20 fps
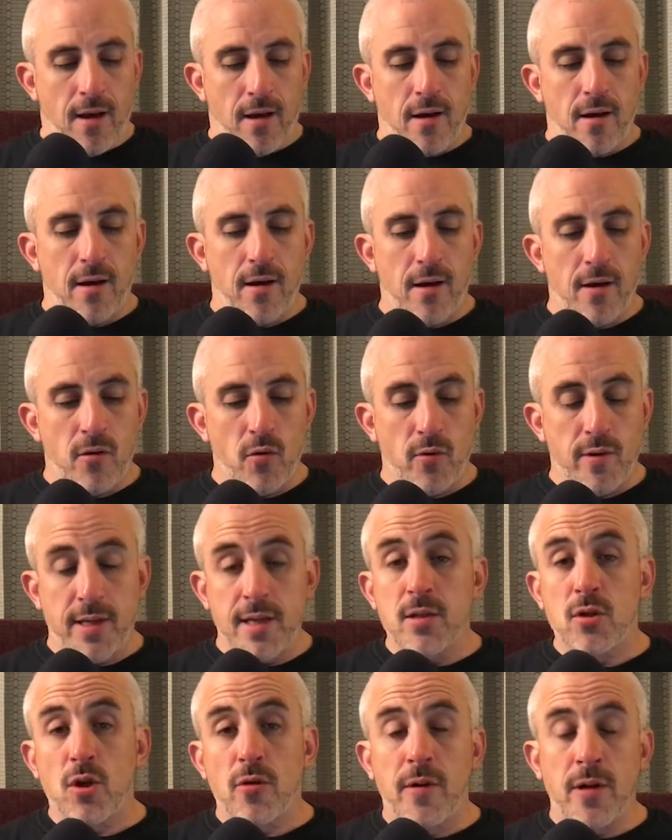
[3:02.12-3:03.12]
Euh, donc
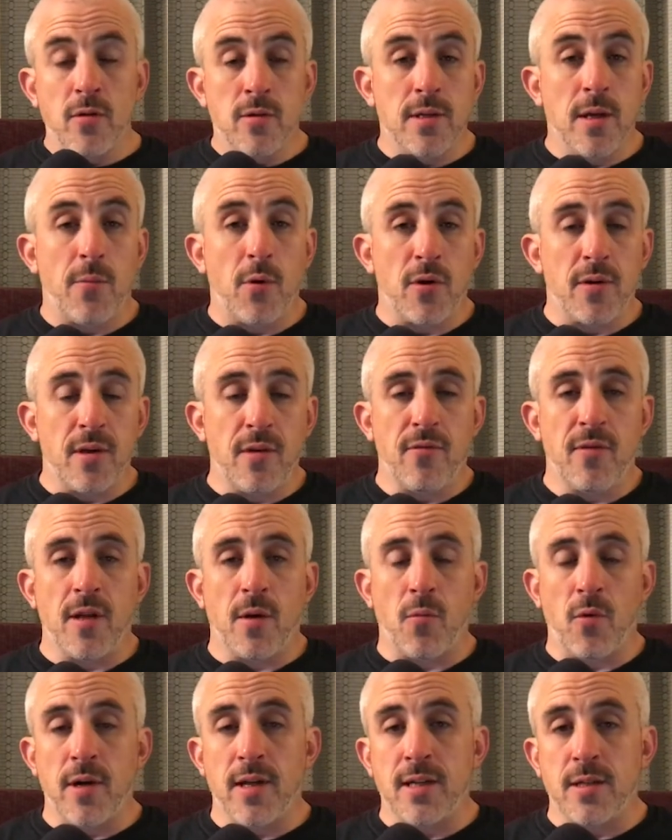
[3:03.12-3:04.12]
qu'est-ce que va nous apporter
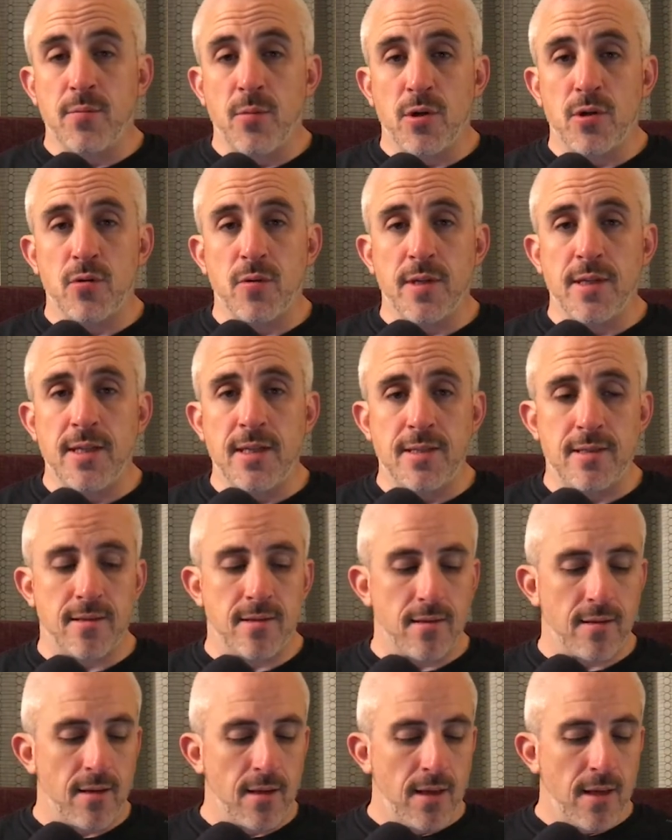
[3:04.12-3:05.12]
finalement la Xbox One
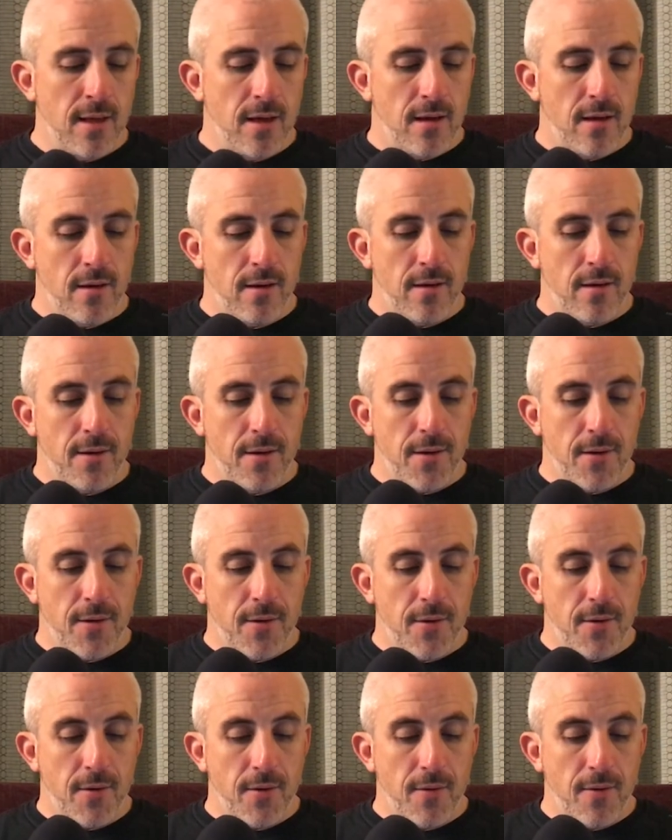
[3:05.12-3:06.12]
X
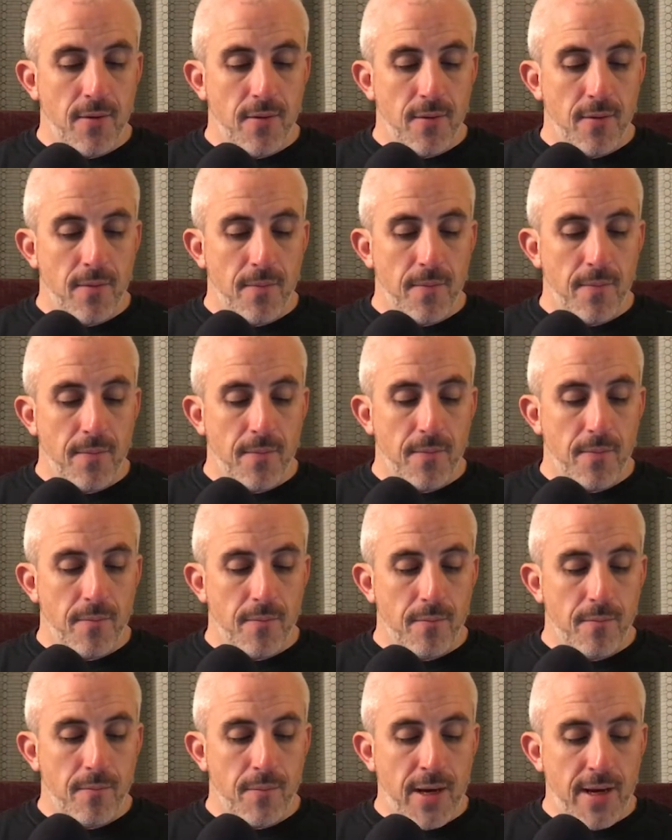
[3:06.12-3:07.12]
euh,
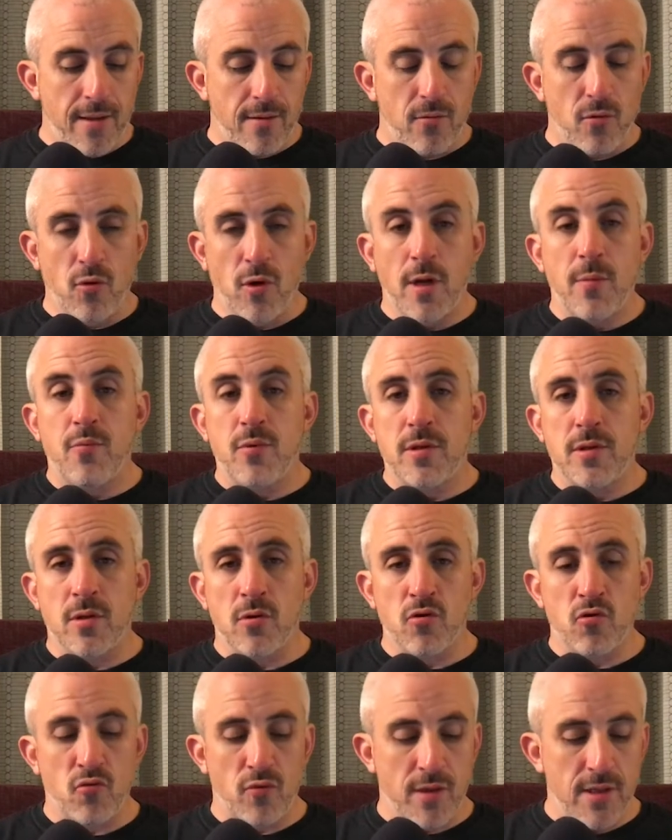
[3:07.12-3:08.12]
bah, De la
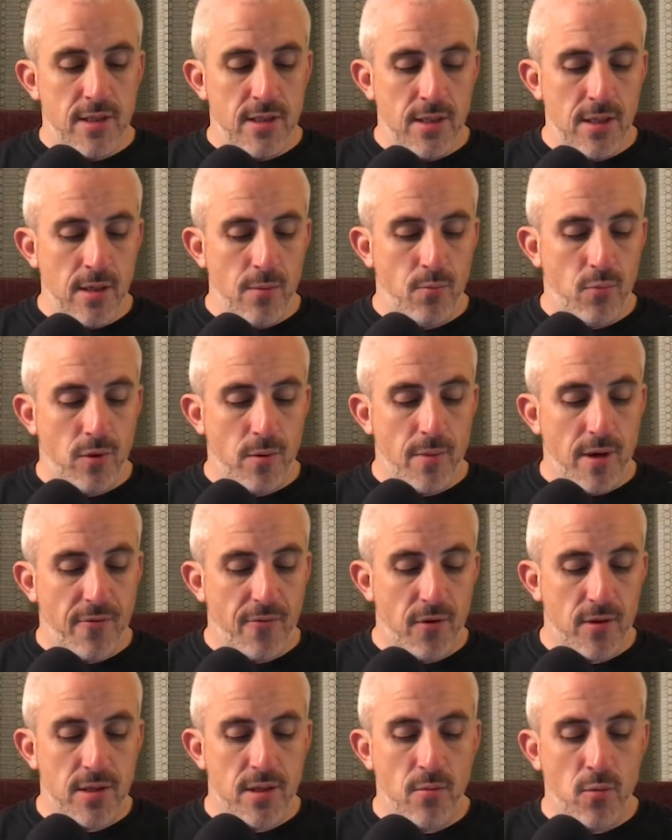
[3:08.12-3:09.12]
puissance, je vous l'ai dit, puis bah,
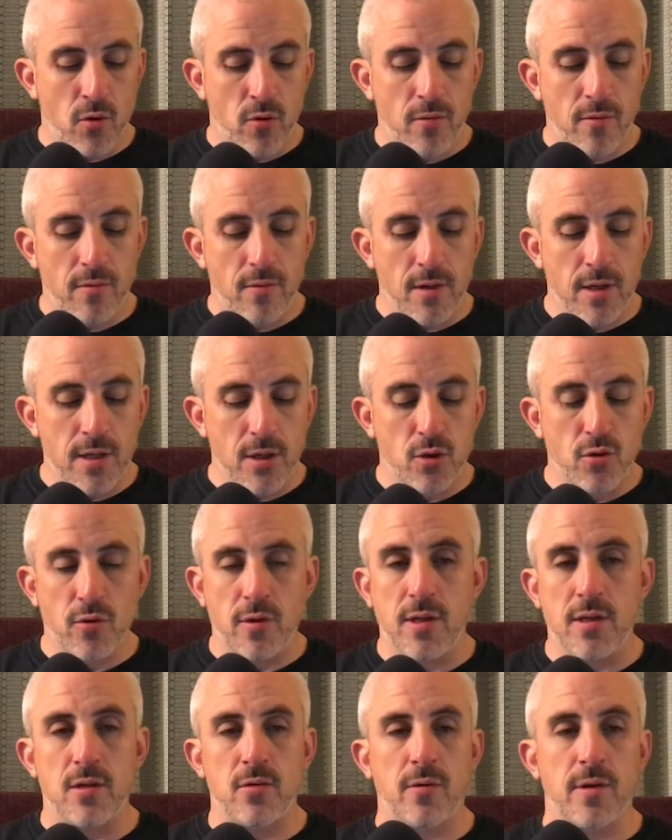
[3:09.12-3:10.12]
forcément les jeux
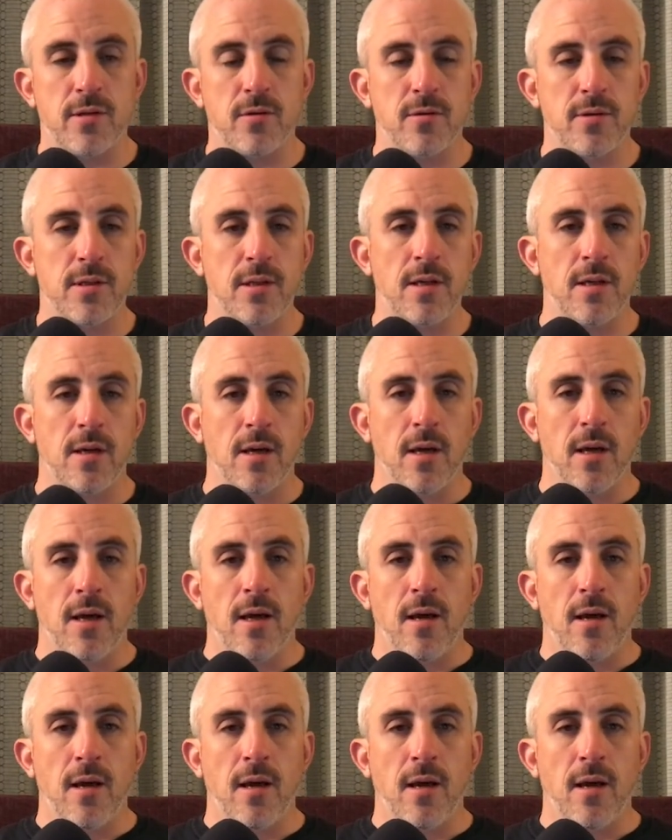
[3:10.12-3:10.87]
qui sont associés.